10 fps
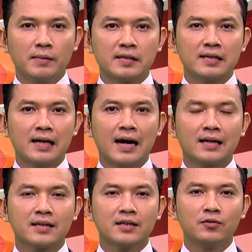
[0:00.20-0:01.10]
Pemirsa
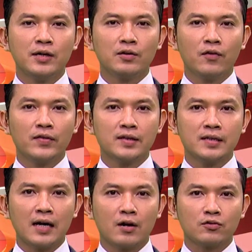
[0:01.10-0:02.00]
hari kedua Idul
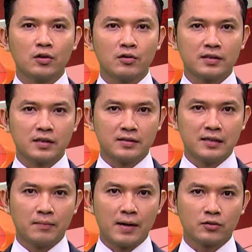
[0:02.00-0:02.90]
Fitri arus lalu lintas
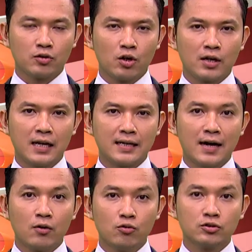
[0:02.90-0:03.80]
di gerbang tol Kali
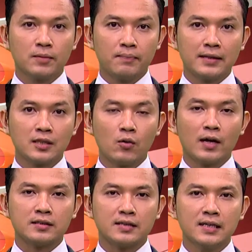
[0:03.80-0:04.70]
Kangkung
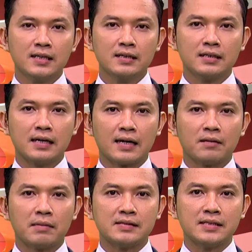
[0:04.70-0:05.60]
terpantau lancar,
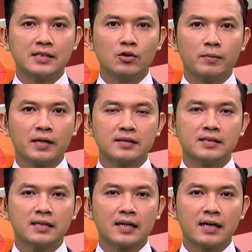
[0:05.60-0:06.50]
kendaraan masih
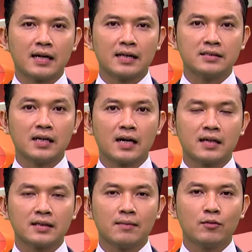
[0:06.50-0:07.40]
didominasi dari arah
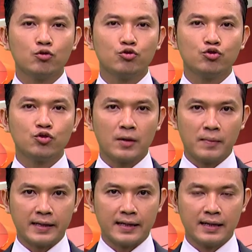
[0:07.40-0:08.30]
Jakarta menuju
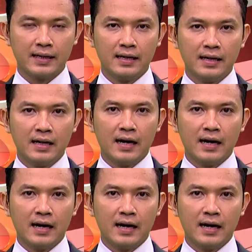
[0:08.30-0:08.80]
Surabaya.